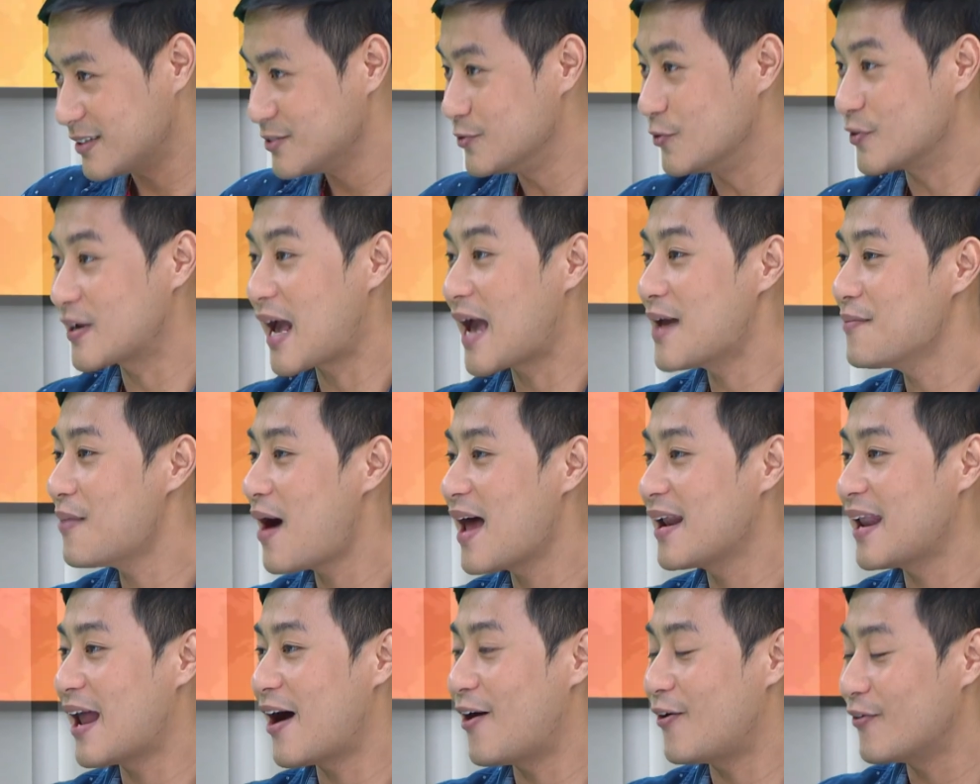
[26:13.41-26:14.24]
อยู่ใกล้
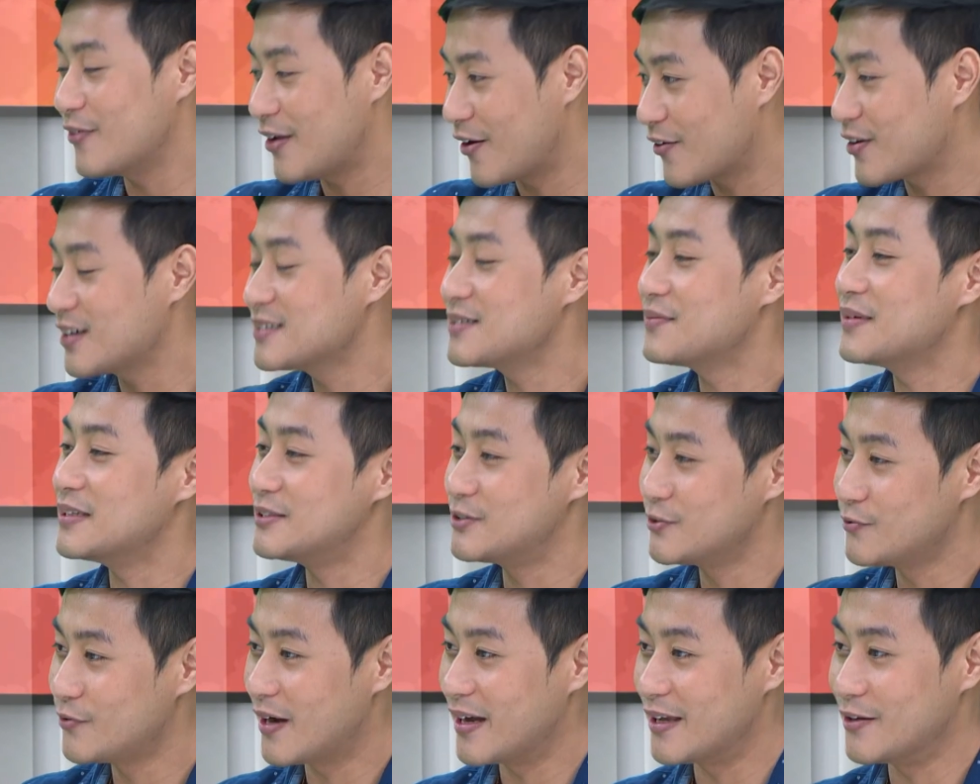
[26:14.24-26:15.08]
บ้านเราเราก็จะไป
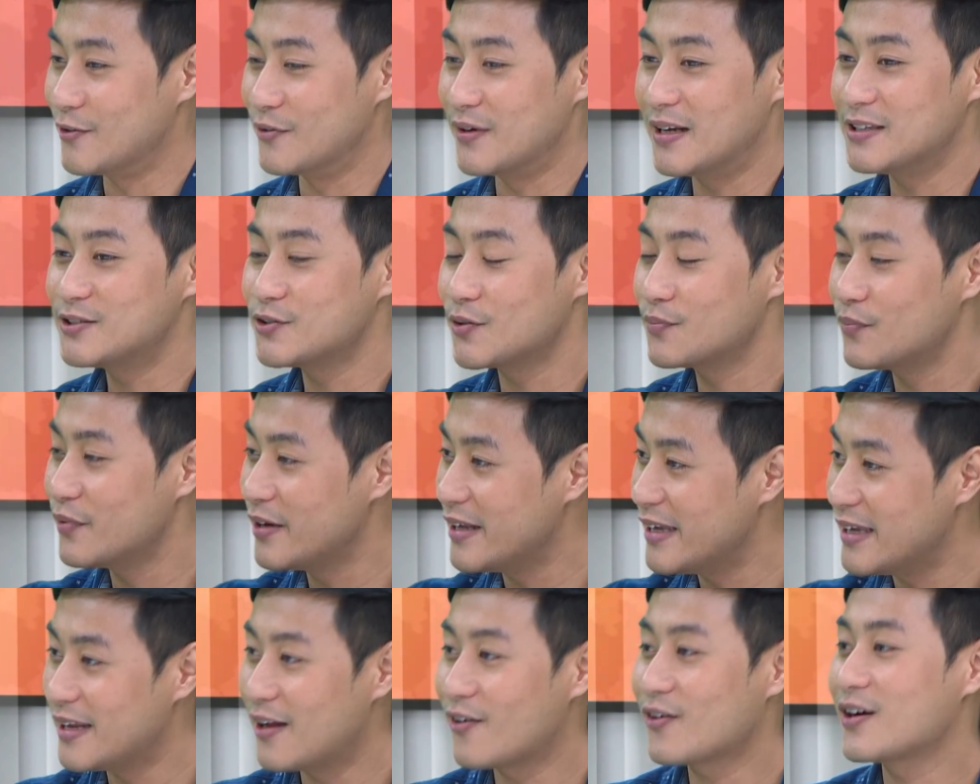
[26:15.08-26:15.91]
ช่วยอยู่ในชลบุ
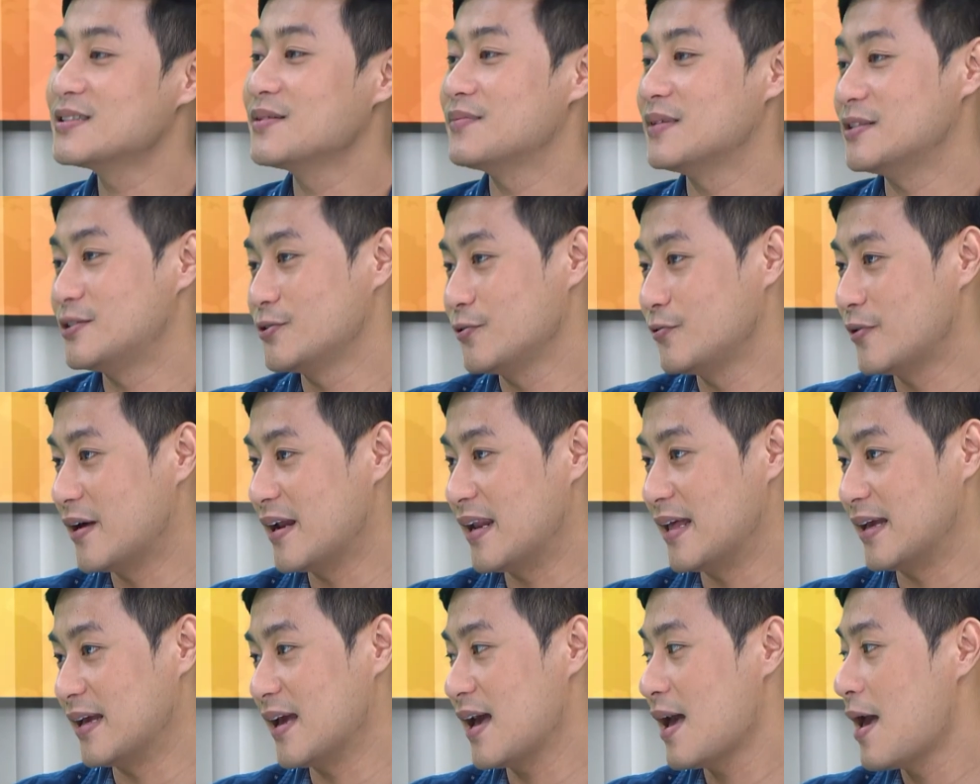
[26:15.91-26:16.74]
รีเราก็จะไปช่วย
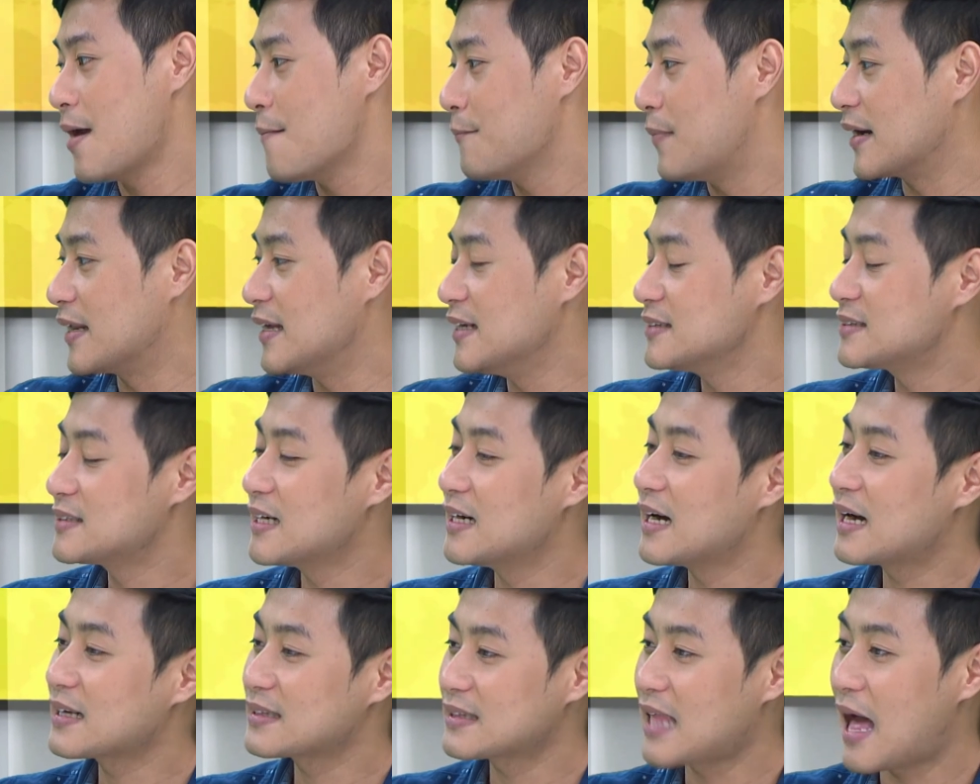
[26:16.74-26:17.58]
อะไรเงี้ยบางทีเจ
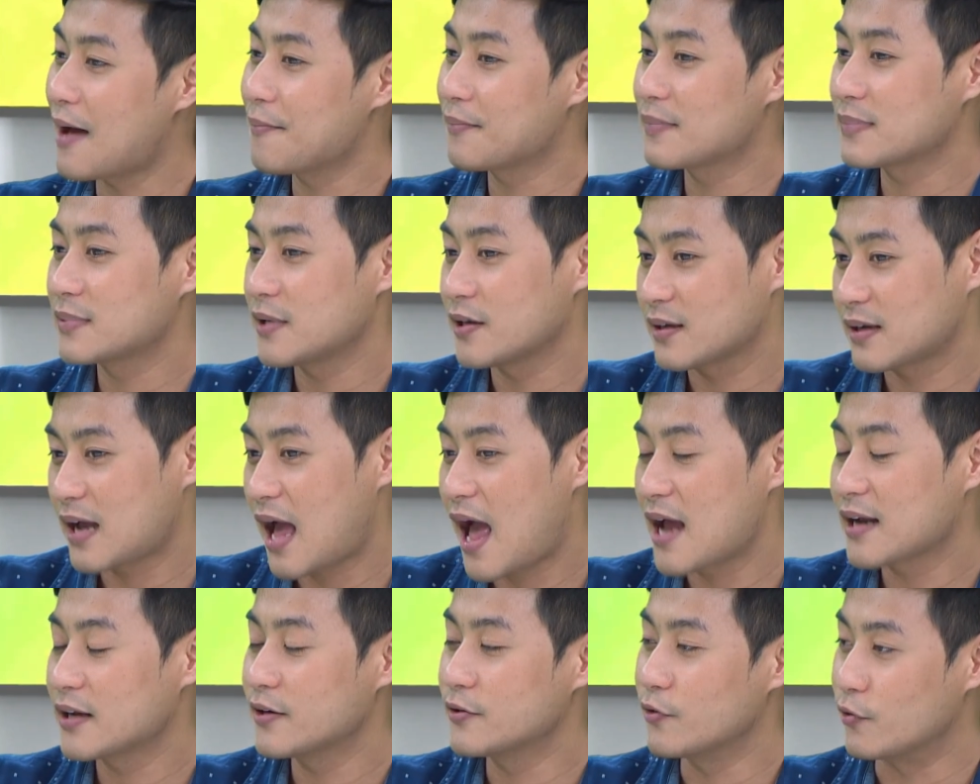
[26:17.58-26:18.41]
อตาม
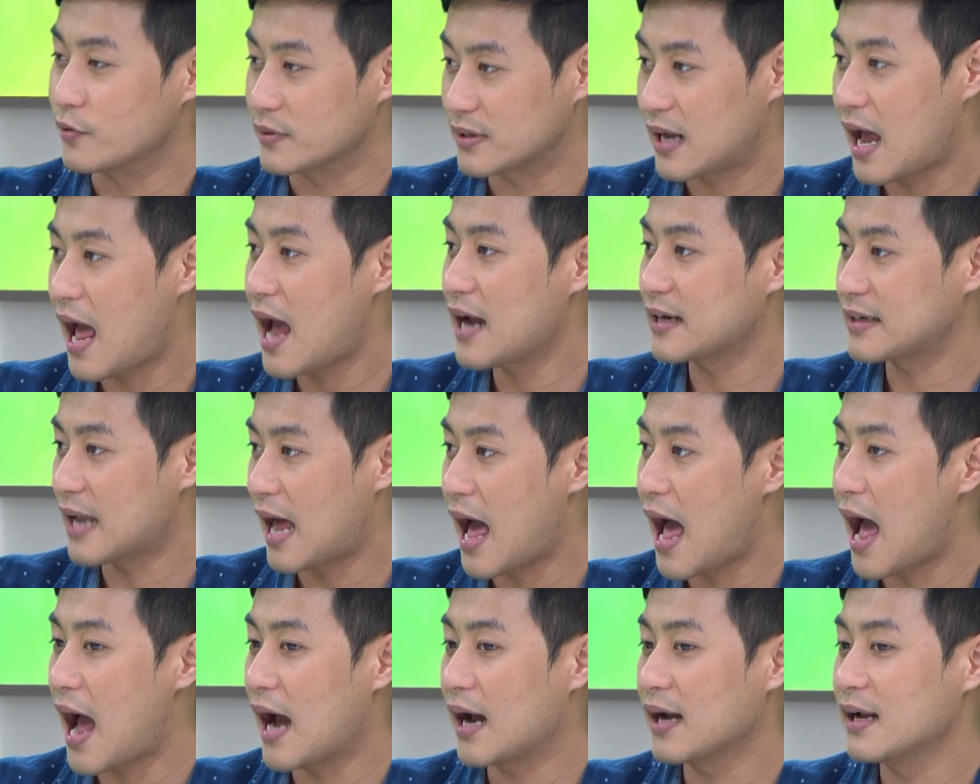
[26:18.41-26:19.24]
ข้างถนนข้าง
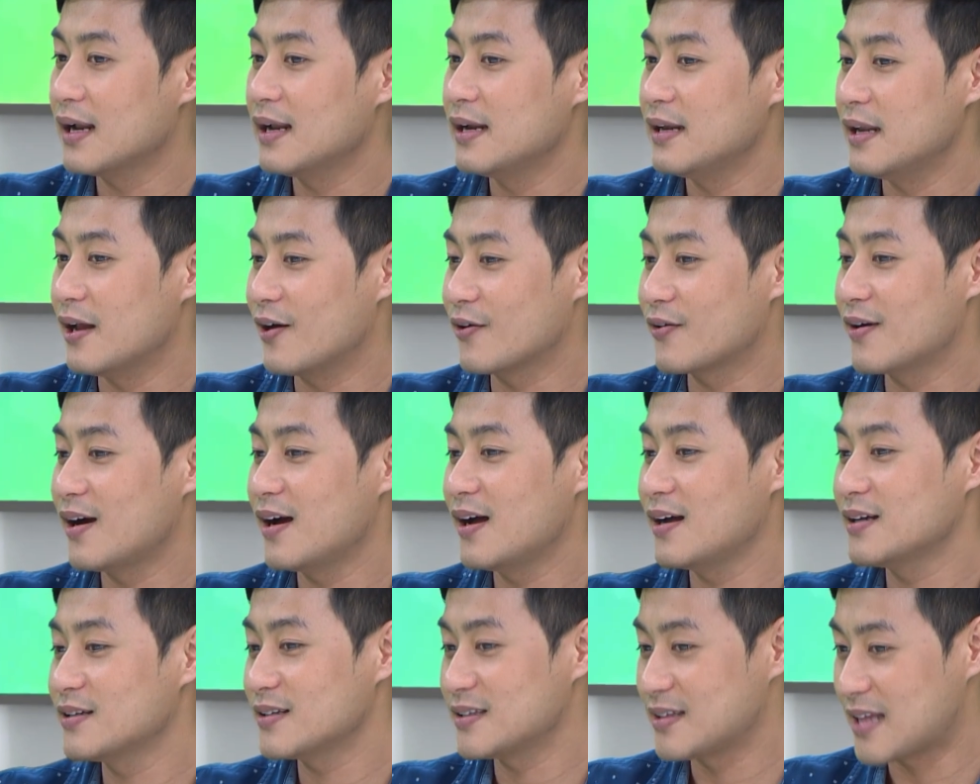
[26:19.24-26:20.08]
ทางเราก็
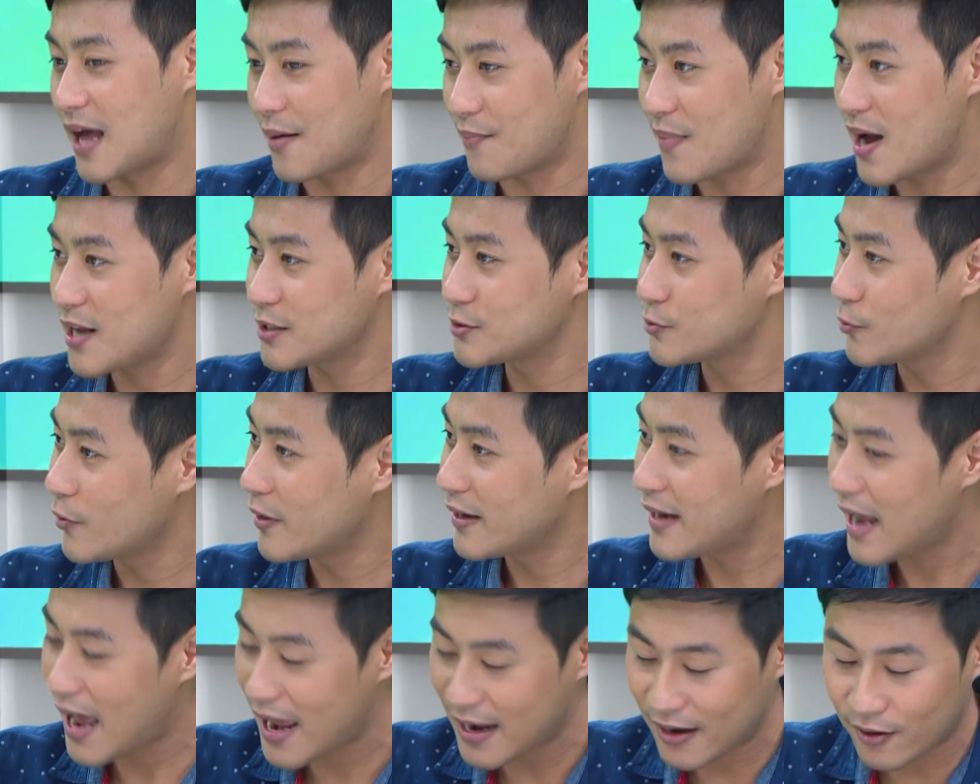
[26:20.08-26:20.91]
สามารถช่ว
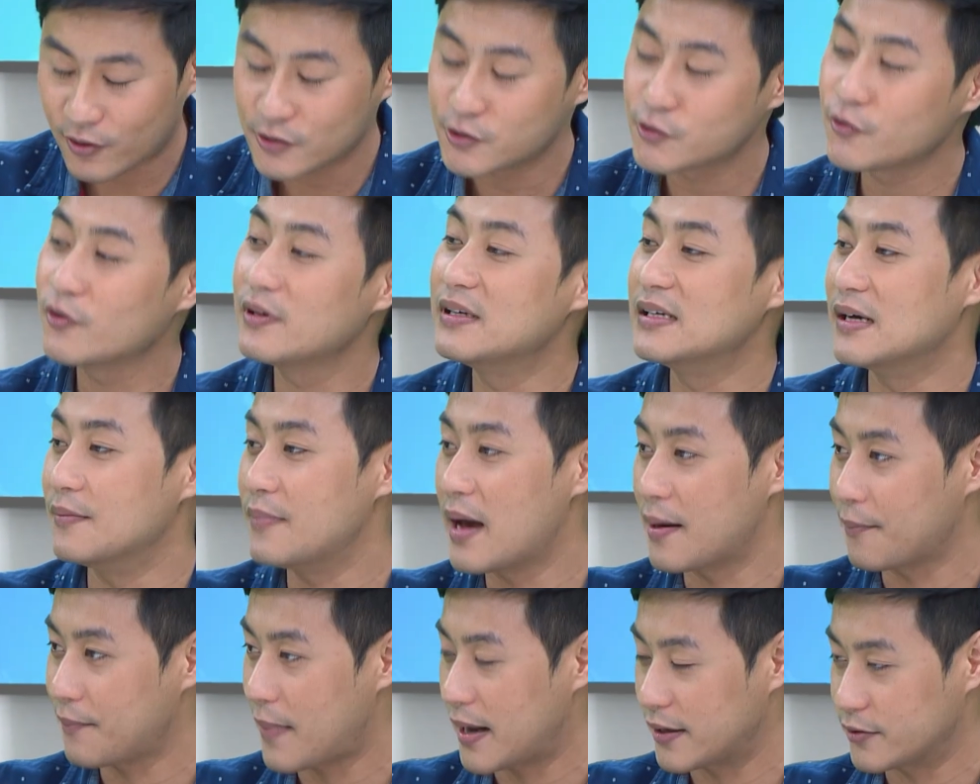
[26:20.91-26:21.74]
ยได้เราก็ช่วยเหลือ
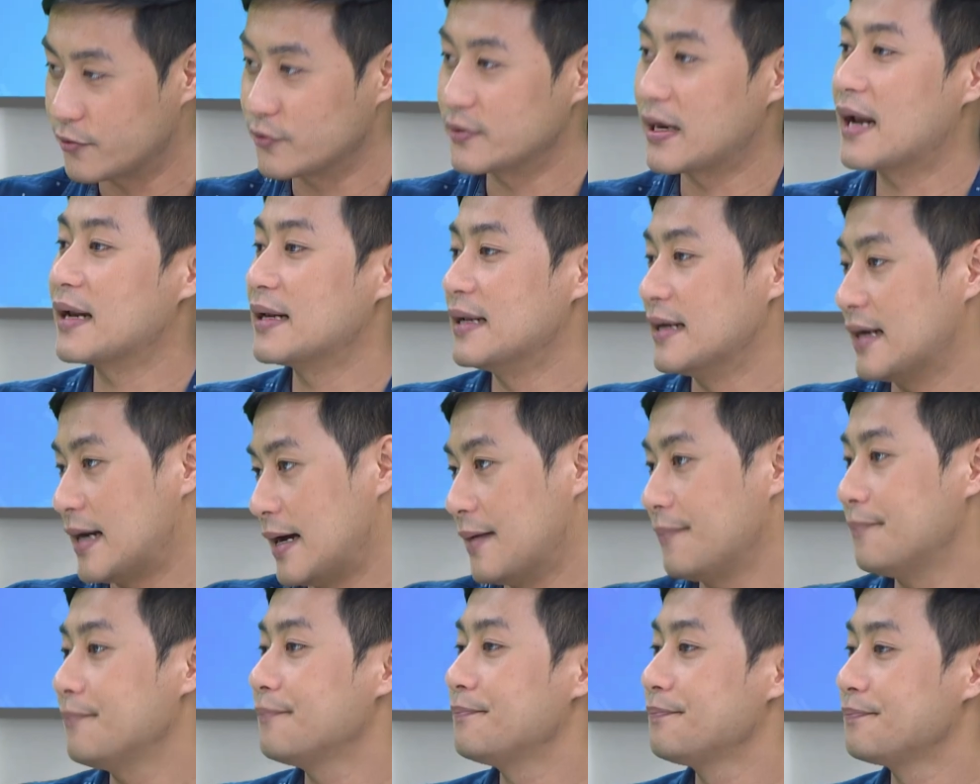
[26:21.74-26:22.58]
แบ่งปันตรงนั้นเลย
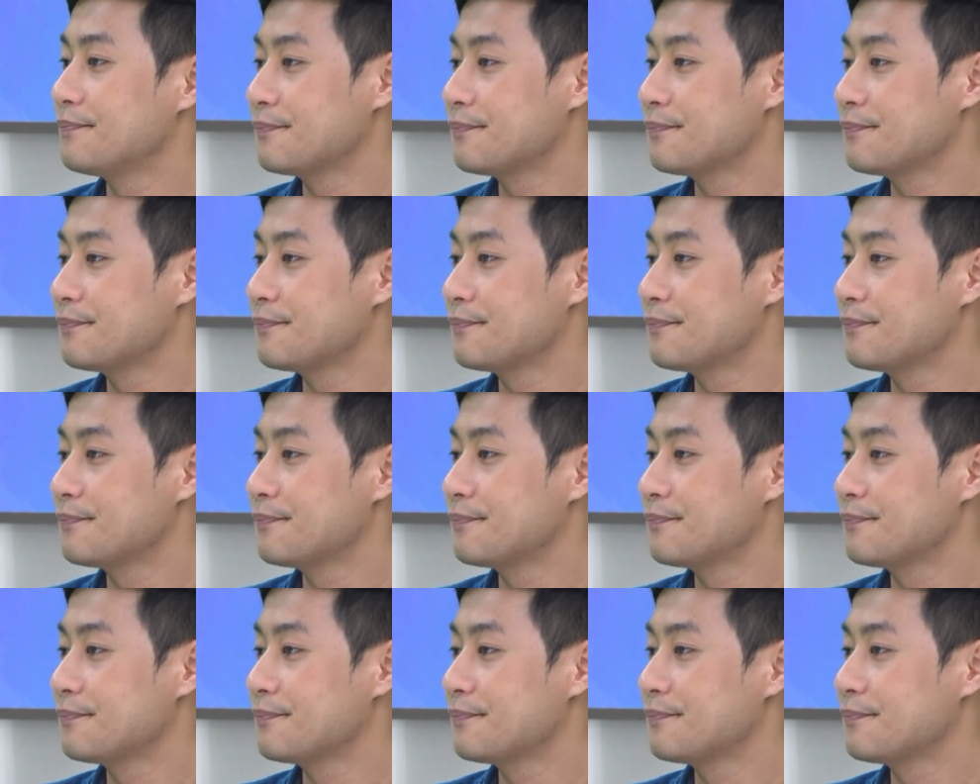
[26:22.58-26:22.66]
ครับ